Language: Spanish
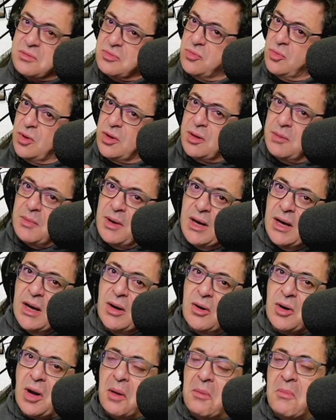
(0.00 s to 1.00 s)

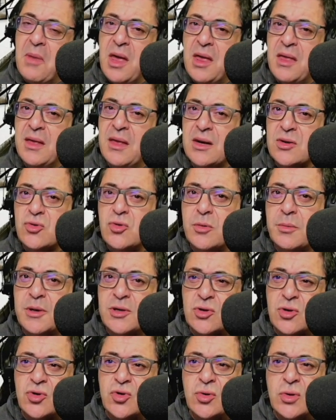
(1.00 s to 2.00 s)
última hora y media, las
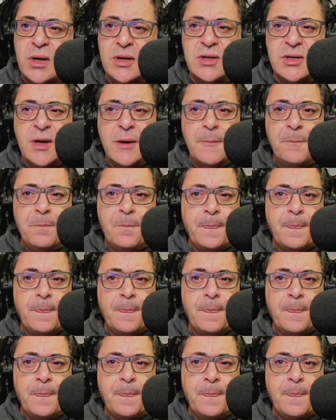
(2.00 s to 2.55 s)
últimas dos horas,